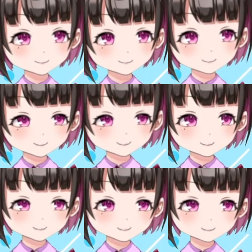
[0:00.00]
全北
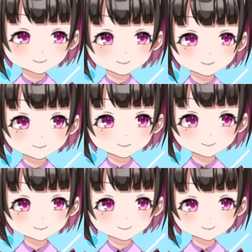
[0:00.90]
ヒュンダイ2試合連
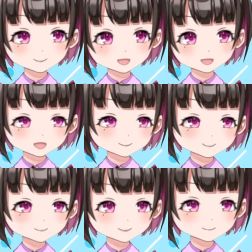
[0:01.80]
続で延長戦勝っ
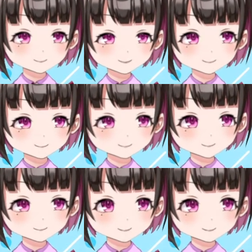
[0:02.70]
てる。それだけに
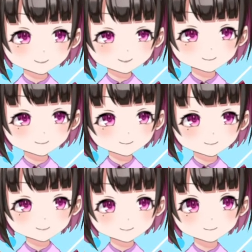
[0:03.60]
怖い。そうなんで
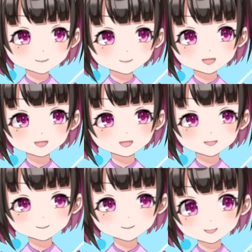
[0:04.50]
すよ
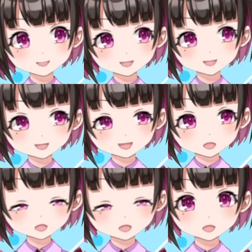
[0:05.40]
ね。しか
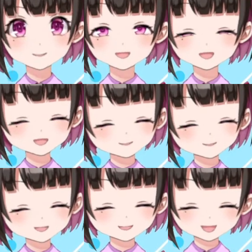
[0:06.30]
も先制され
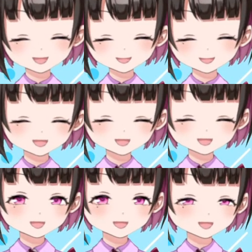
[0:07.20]
た試合では
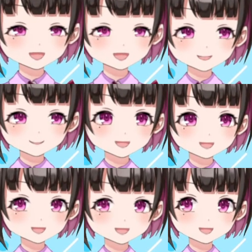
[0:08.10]
3試合勝って
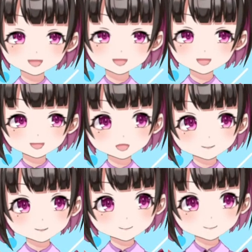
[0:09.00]
いるという、
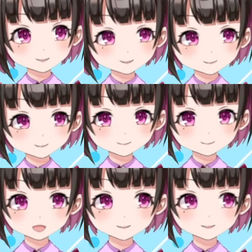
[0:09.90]

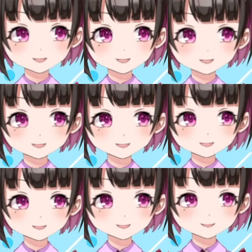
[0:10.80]
す
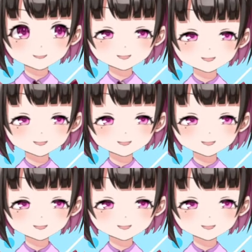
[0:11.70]
ごい